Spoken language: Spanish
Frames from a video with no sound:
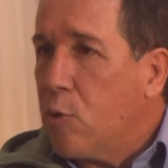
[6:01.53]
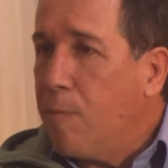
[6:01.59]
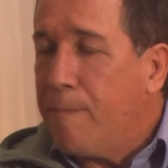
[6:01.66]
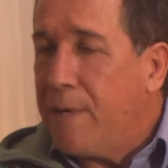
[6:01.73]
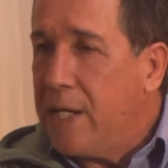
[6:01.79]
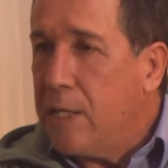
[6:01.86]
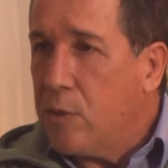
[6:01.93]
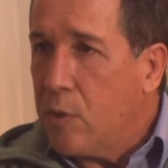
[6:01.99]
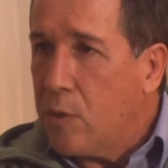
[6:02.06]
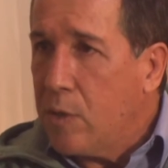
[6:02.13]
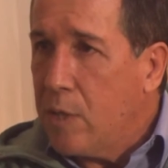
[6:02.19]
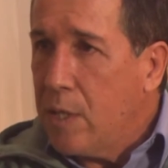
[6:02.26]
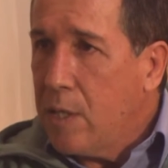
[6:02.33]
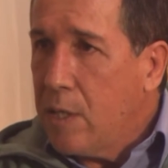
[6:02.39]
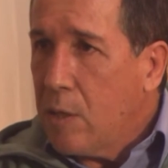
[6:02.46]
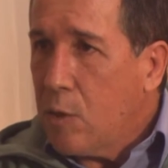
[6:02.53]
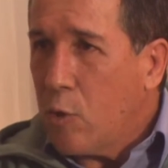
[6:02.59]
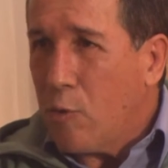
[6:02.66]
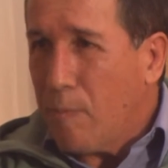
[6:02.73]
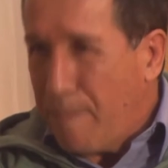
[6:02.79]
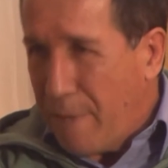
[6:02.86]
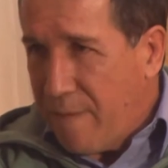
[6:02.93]
cumplirlo
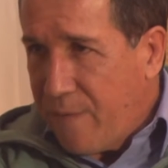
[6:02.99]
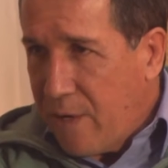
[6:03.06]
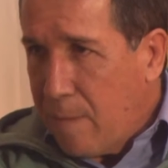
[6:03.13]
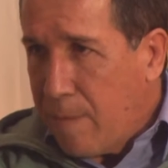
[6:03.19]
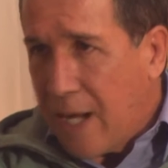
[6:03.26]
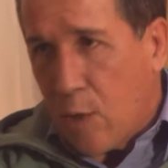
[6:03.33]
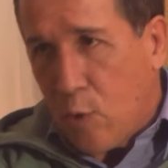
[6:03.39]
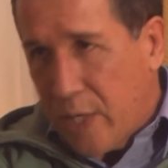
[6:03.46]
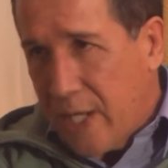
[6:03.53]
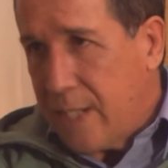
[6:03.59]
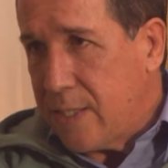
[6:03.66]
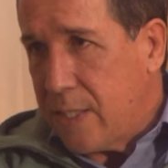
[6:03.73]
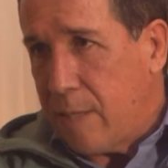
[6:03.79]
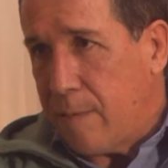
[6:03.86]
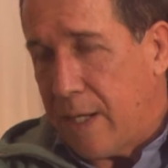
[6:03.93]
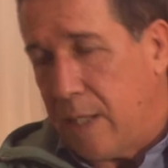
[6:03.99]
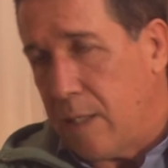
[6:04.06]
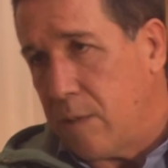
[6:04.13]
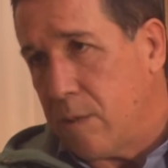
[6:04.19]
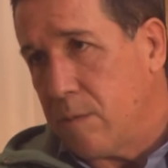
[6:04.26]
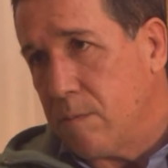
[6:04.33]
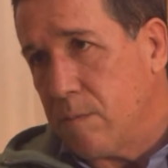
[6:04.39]
con un perfil bajo que le sirva a él. ¿no?